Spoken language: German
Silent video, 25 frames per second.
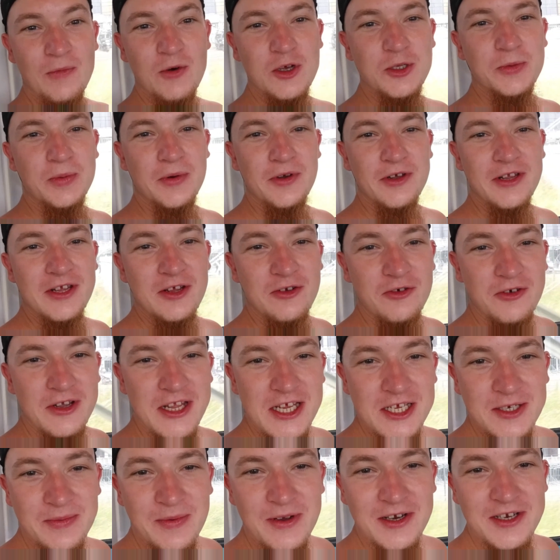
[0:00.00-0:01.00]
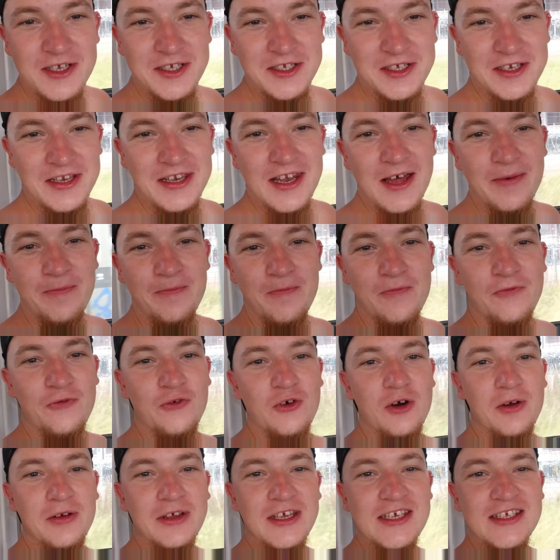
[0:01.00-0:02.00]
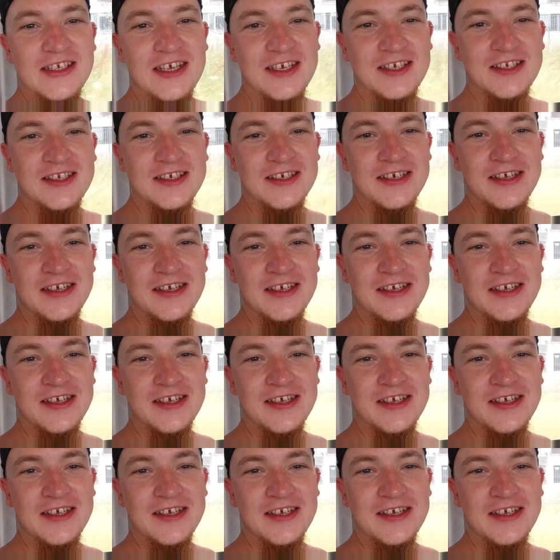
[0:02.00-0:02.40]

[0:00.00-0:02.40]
Da muss man nicht mal diesen Lappen vor dem Gesicht